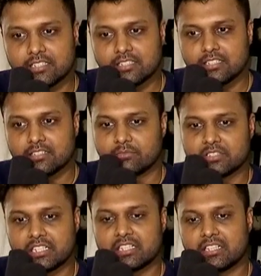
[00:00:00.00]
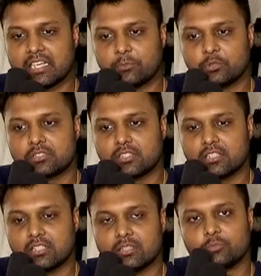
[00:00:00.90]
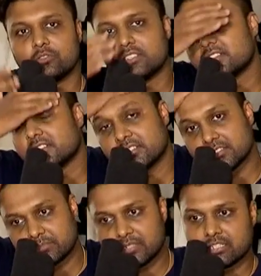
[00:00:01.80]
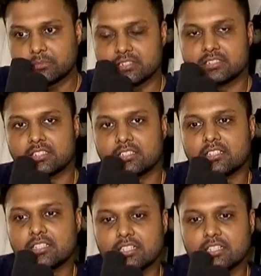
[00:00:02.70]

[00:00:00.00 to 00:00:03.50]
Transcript: అండి మంచి ఎమోషనల్ మూవీస్ uh, బాగా మంచిగా